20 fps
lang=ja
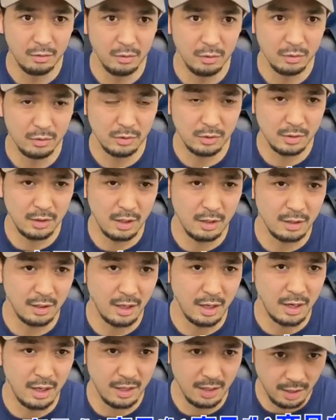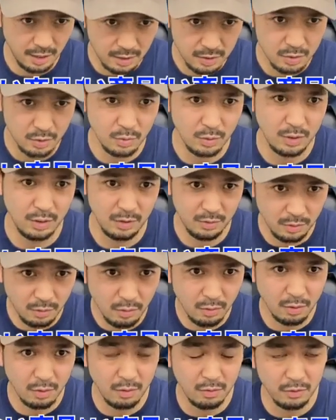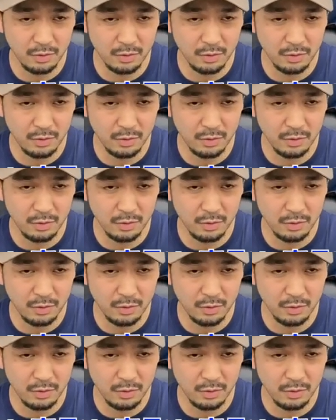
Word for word: 通販でやらない商品を